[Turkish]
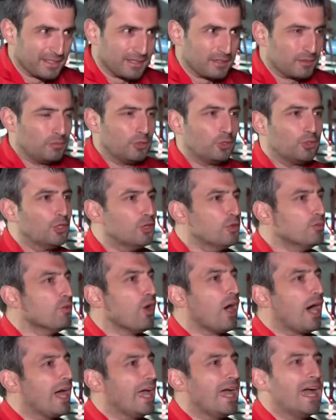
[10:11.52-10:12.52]
bütün bu
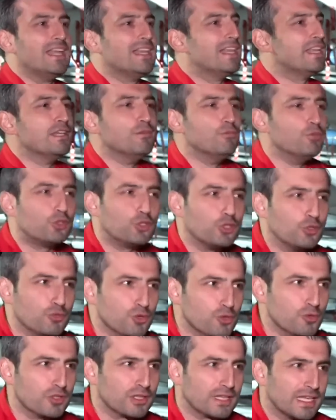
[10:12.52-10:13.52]
hayallerin, bütün bu
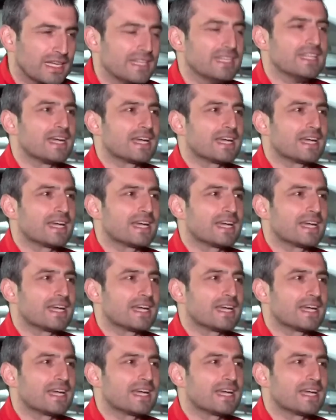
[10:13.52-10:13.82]
umutların ne